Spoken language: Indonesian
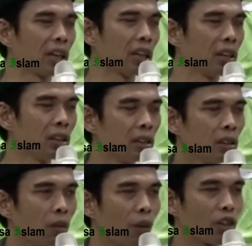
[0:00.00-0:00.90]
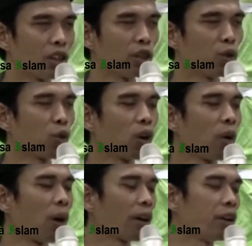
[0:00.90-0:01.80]
Ucap terakhir yang keluar dari
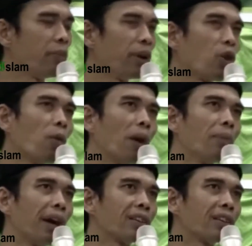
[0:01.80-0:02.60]
mulut Allah,